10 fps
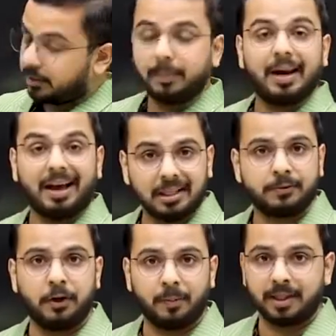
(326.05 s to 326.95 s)
जब मैंने
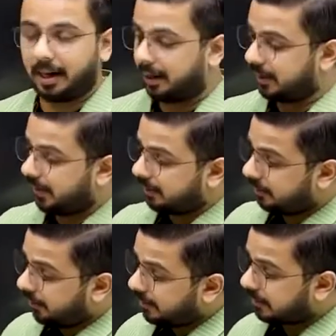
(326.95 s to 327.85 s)
लास्ट वीडियो में दिखाया था कि
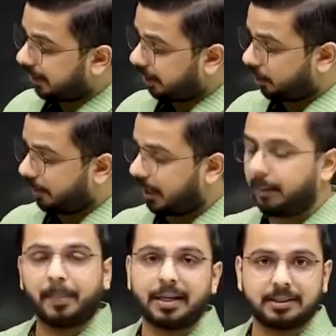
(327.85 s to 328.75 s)
तीस तारीख को
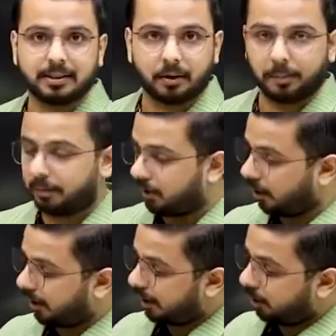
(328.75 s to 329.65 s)
मैंने पाँच हज़ार रुपये
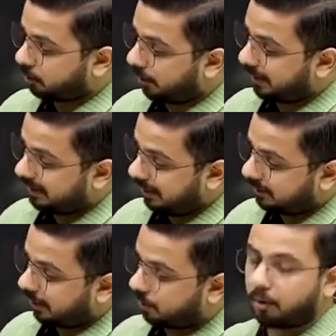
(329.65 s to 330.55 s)
विड्रॉ करे हैं उसके बाद
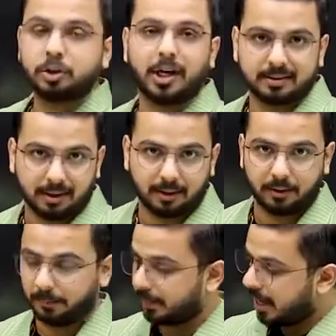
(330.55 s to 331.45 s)
तीन तारीख को और चार
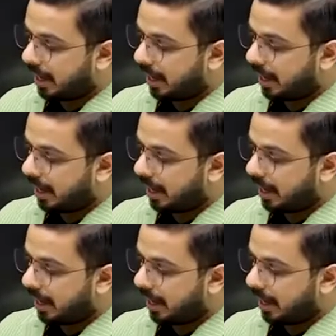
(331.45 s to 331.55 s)
तारीख को